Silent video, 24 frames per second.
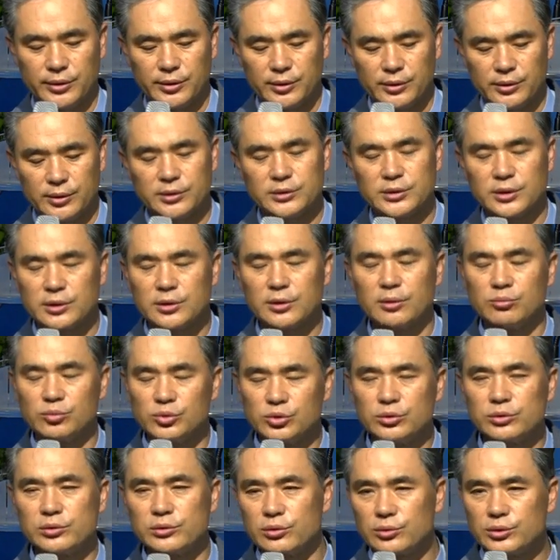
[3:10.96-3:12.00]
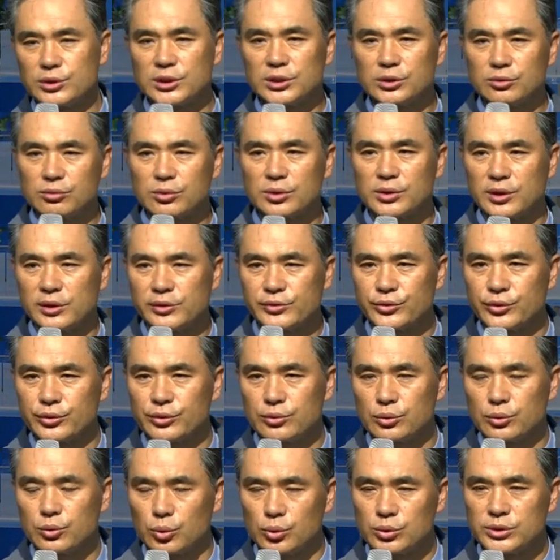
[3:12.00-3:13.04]
근데 이제 그런 분들도 친구가 될 수
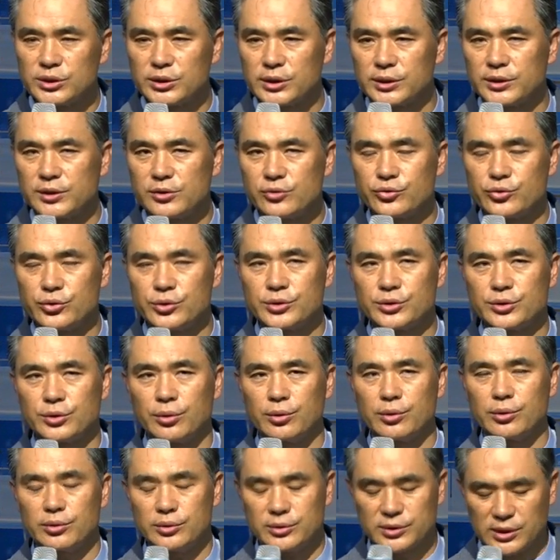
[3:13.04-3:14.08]
있고 동지가 될 수 있죠.